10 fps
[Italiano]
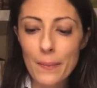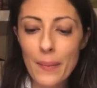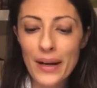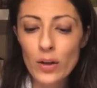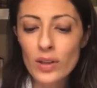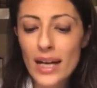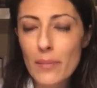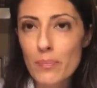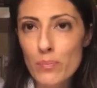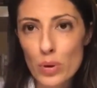Papà, non
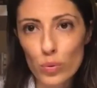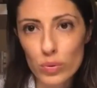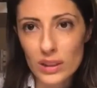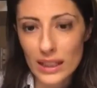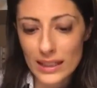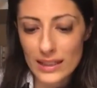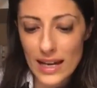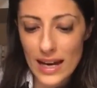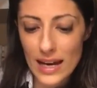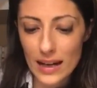è brutta
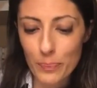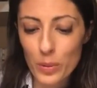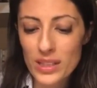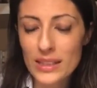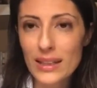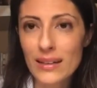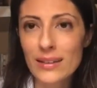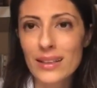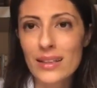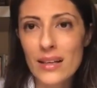l'idea, poi si
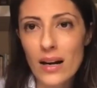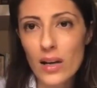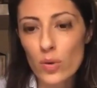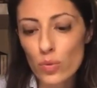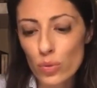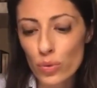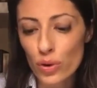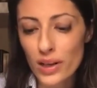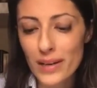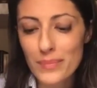tratta di
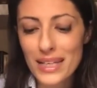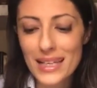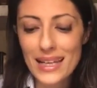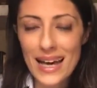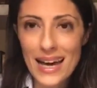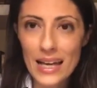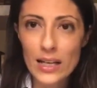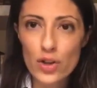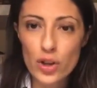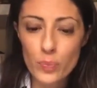Raiuno,
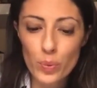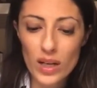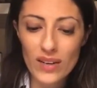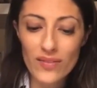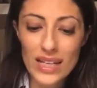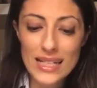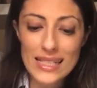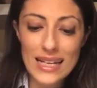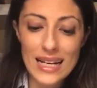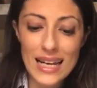Camilleri, c'è pure Elvira
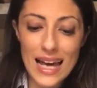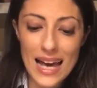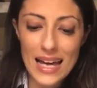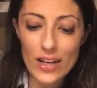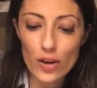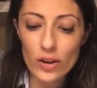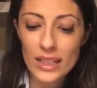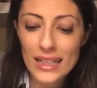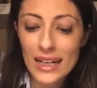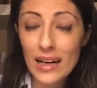Sellerio,
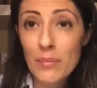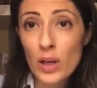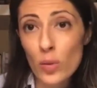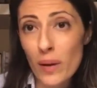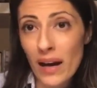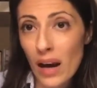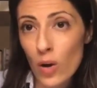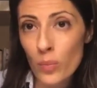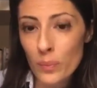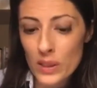almeno
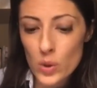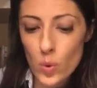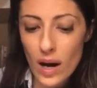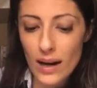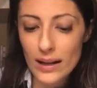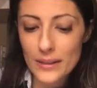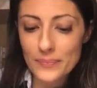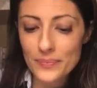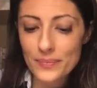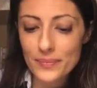parla con
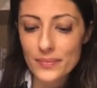Pasquale.